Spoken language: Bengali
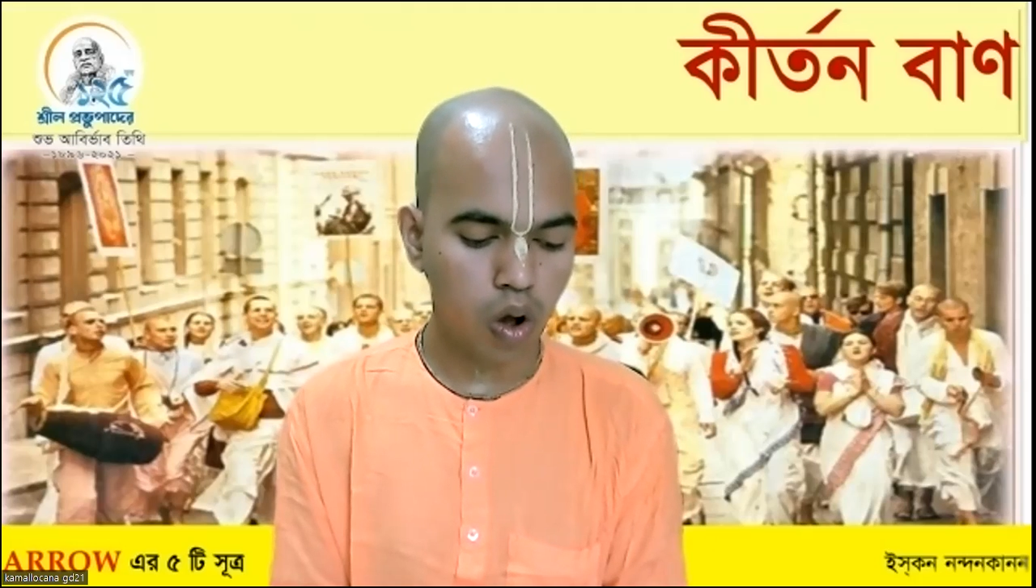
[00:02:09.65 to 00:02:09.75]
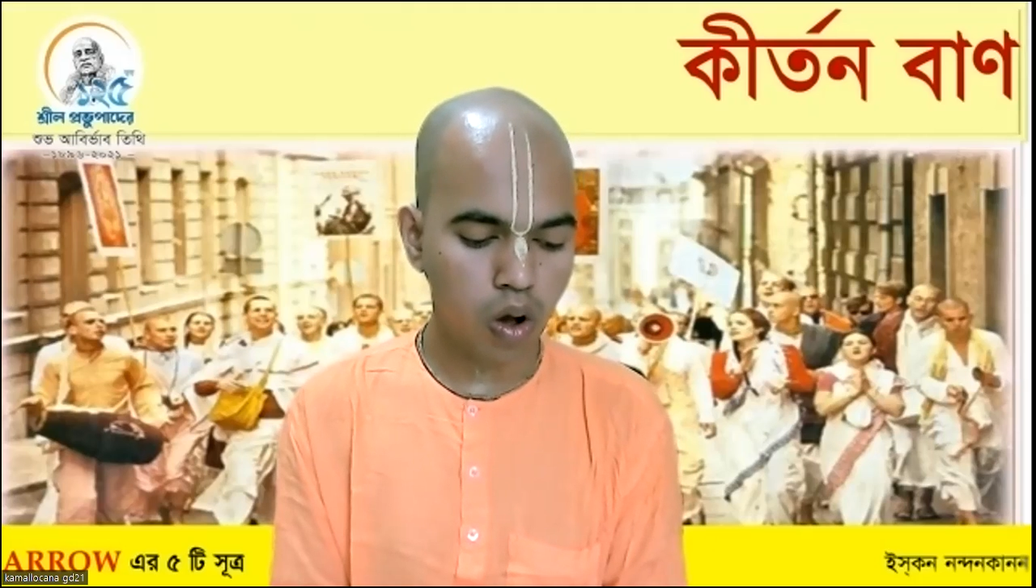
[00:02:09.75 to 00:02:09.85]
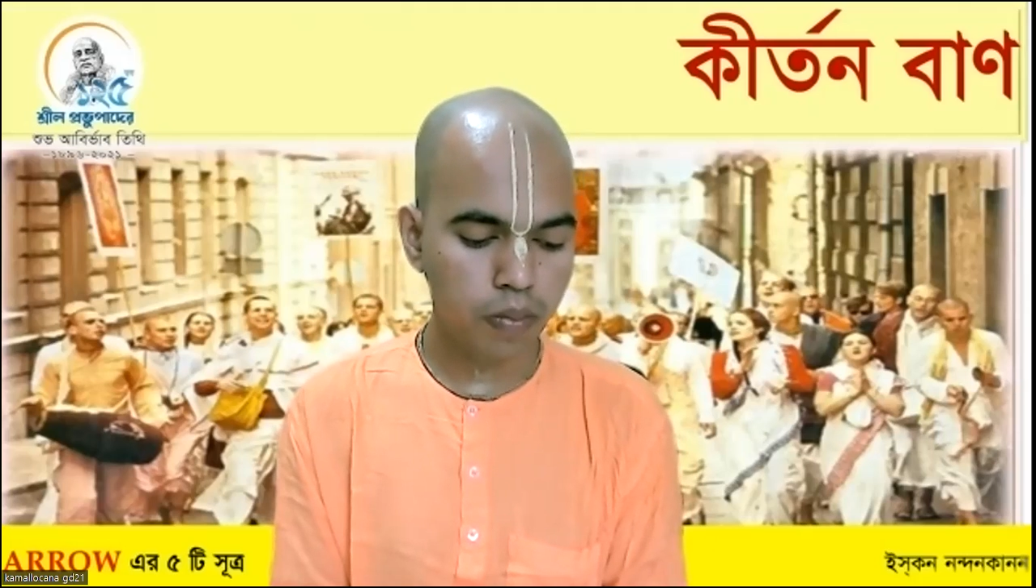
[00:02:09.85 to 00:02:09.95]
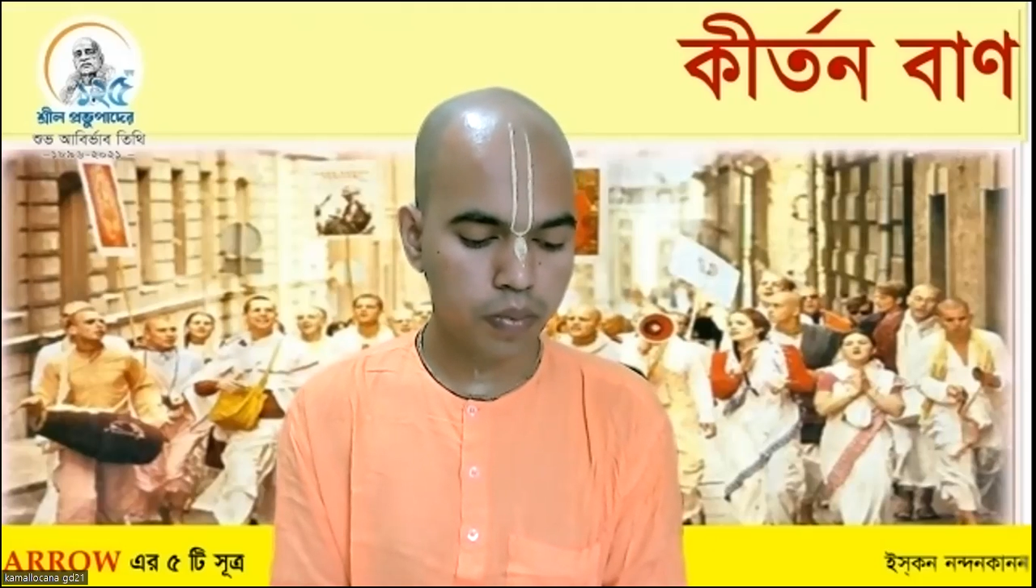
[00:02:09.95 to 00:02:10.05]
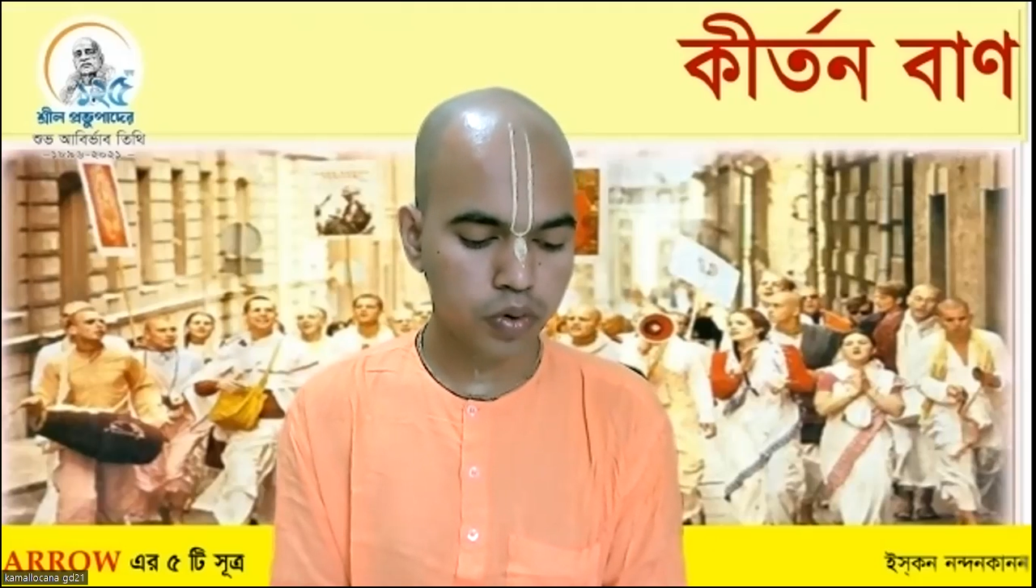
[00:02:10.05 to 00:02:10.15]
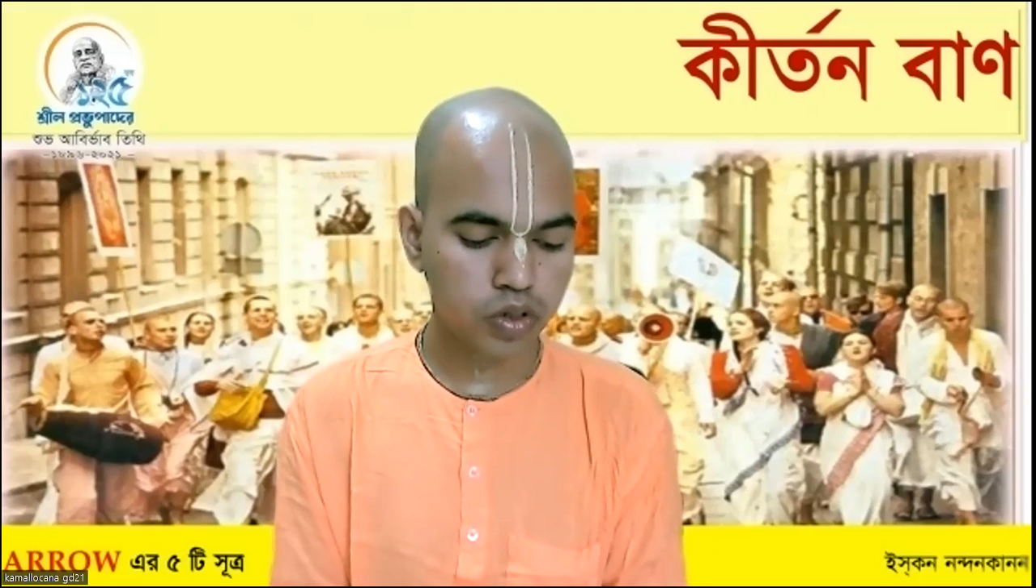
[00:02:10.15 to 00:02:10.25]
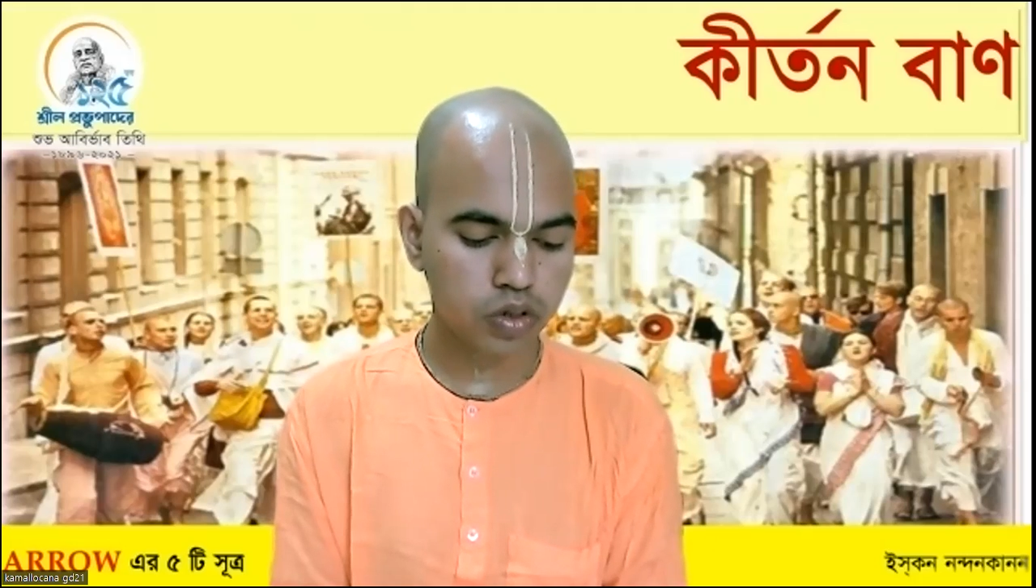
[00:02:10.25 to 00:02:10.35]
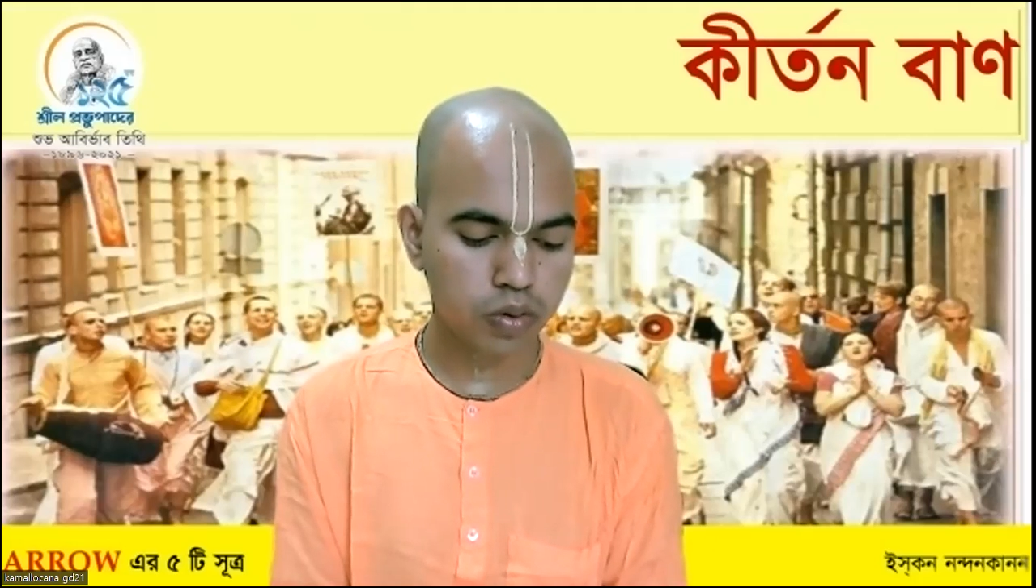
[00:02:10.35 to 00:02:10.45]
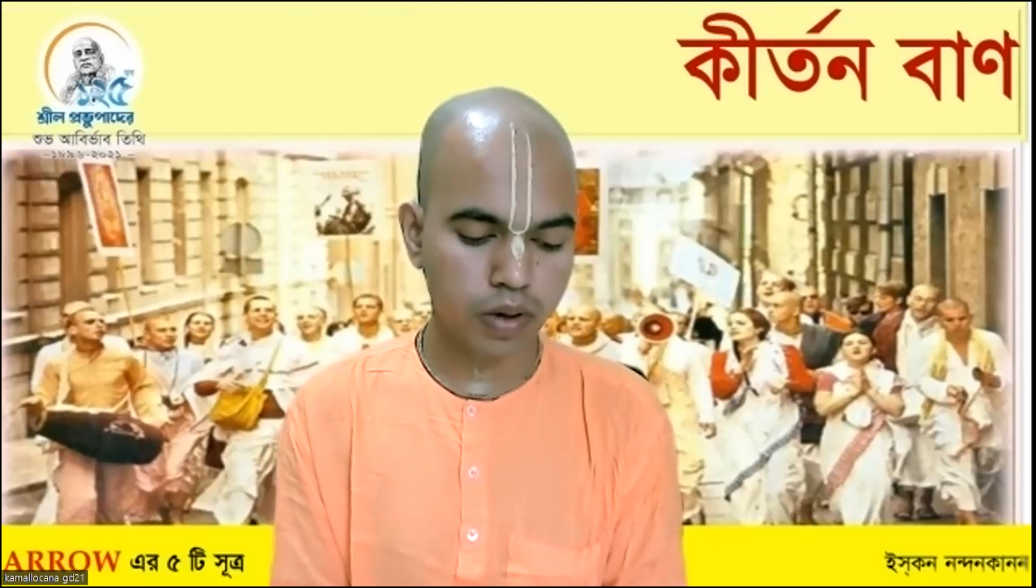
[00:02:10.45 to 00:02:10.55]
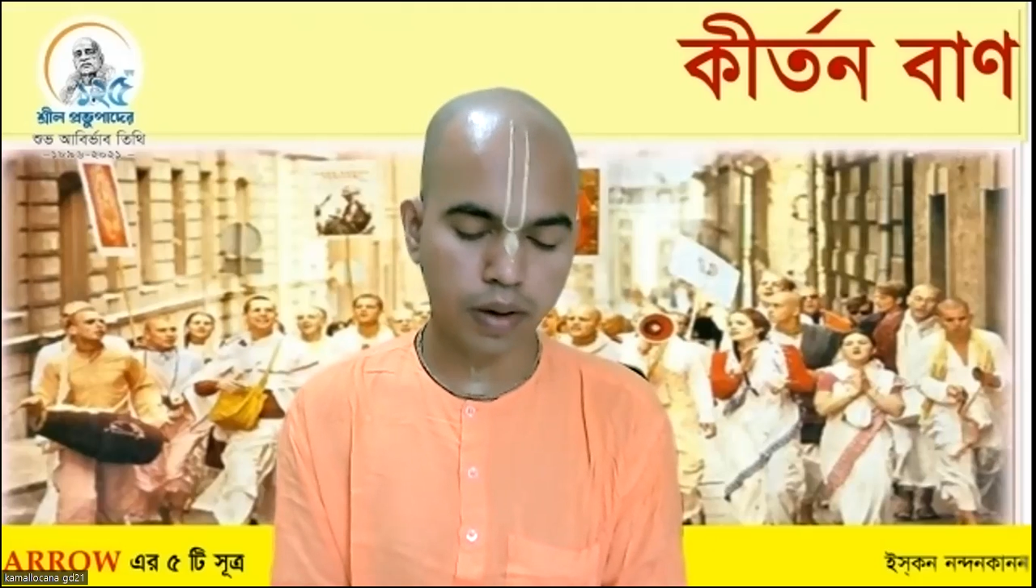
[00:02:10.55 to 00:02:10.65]

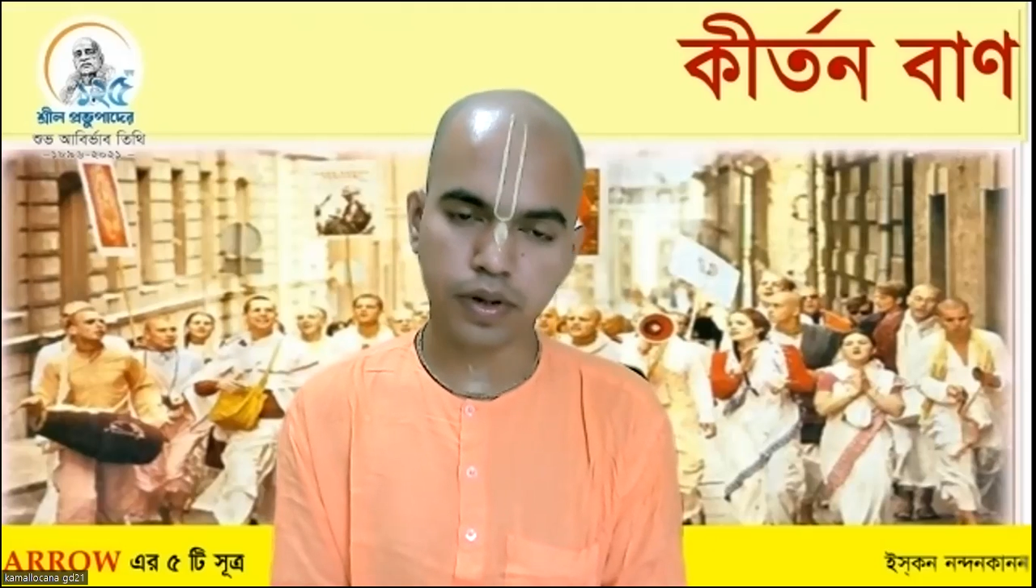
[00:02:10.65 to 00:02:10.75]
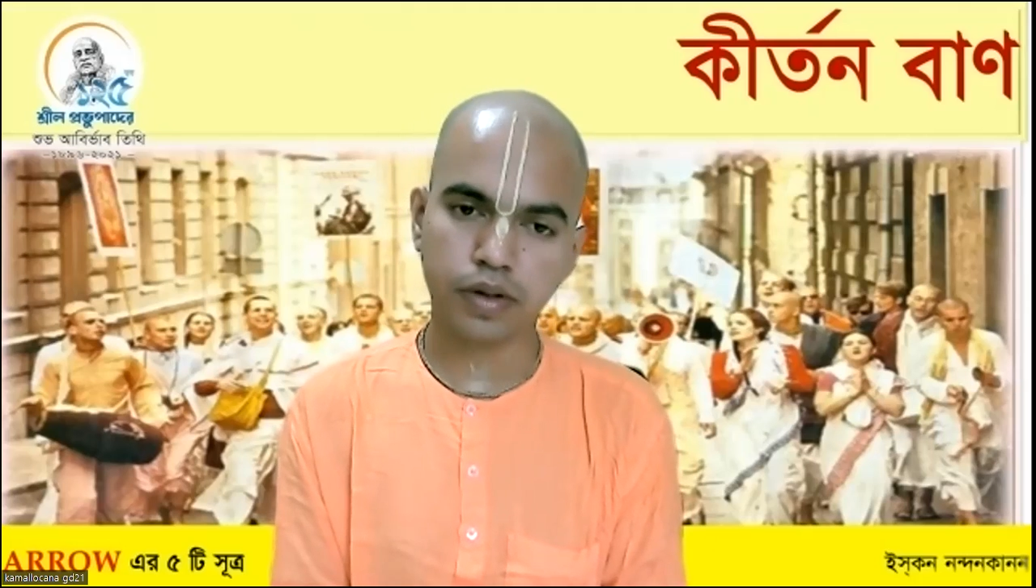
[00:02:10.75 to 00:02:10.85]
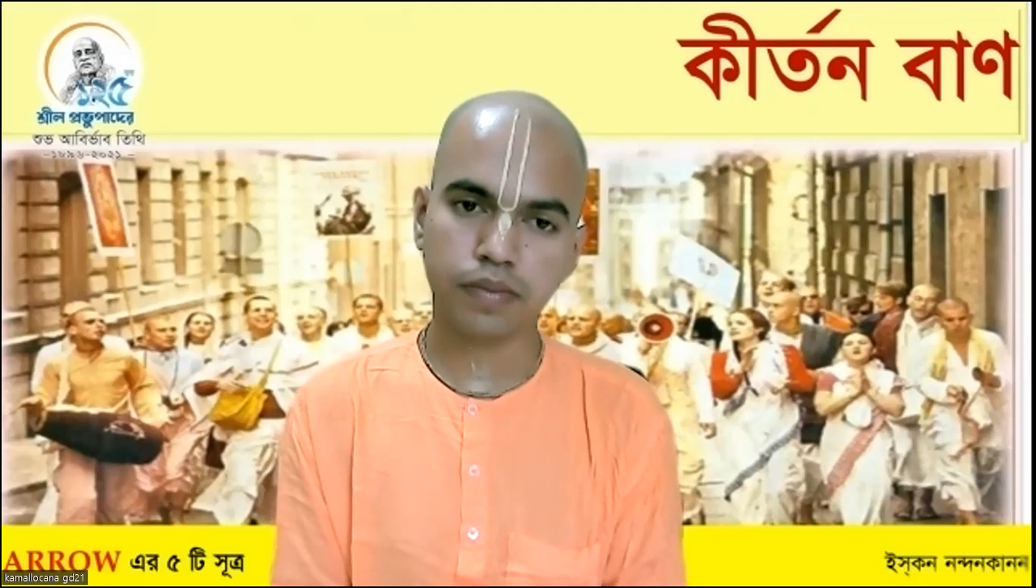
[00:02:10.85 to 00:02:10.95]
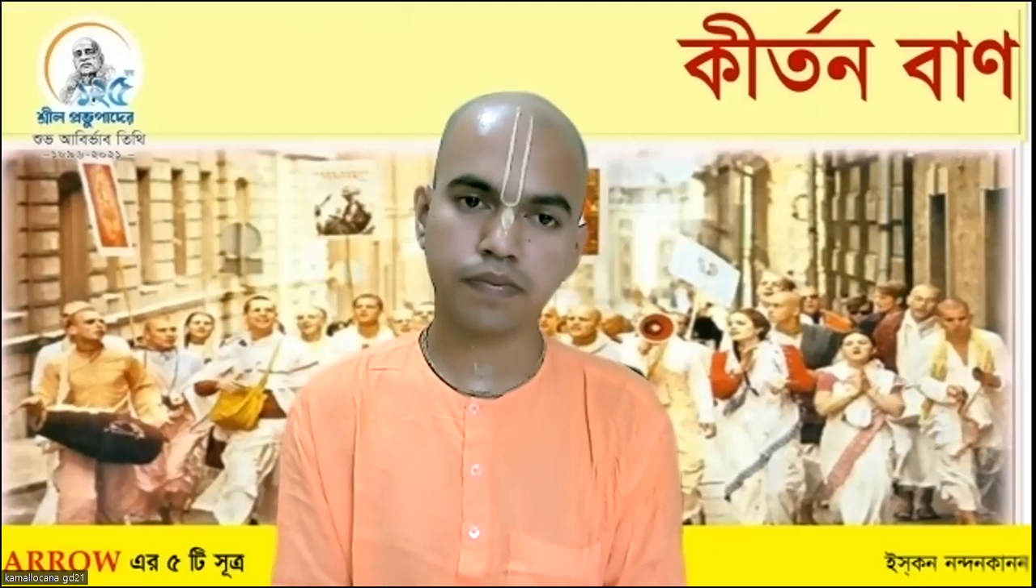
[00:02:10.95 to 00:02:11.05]
অপতিতভাবে